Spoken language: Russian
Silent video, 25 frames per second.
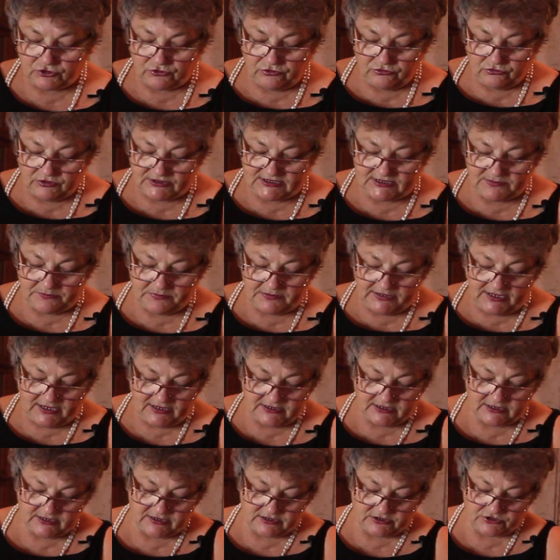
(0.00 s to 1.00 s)
что оно
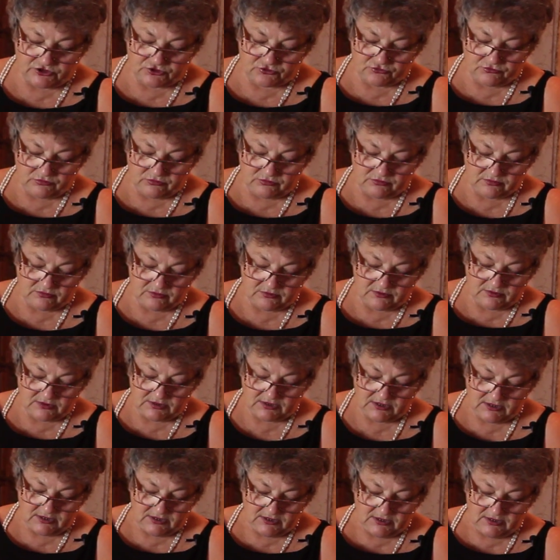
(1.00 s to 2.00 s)
цепляет хорошо.
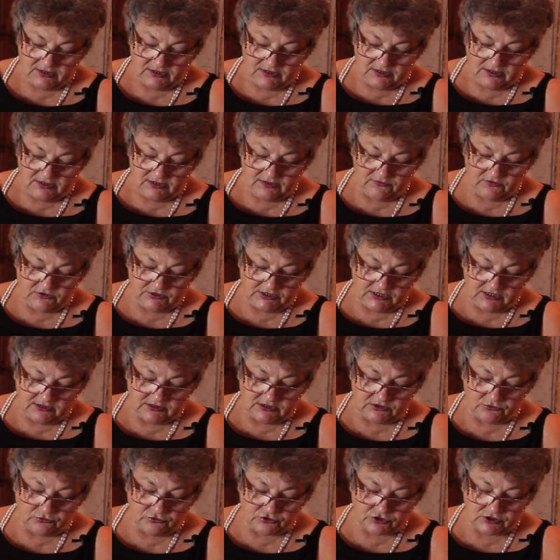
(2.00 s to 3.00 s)
И вот я
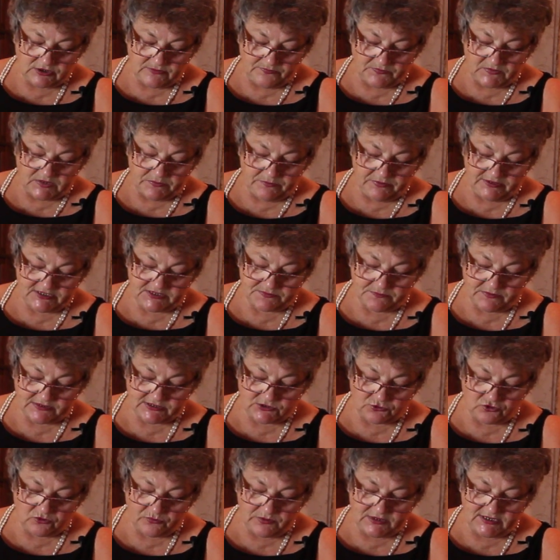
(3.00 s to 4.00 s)
это тоже
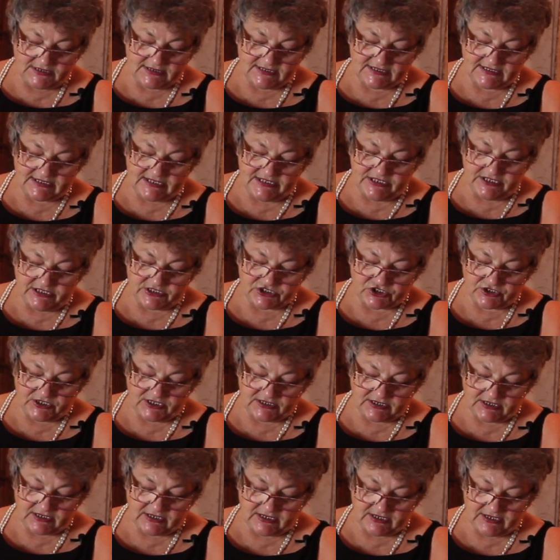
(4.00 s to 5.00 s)
приспособила. Здесь нежная
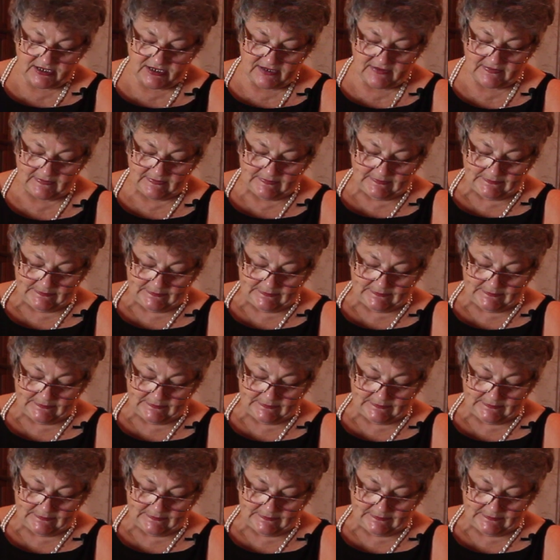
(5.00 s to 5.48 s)
такая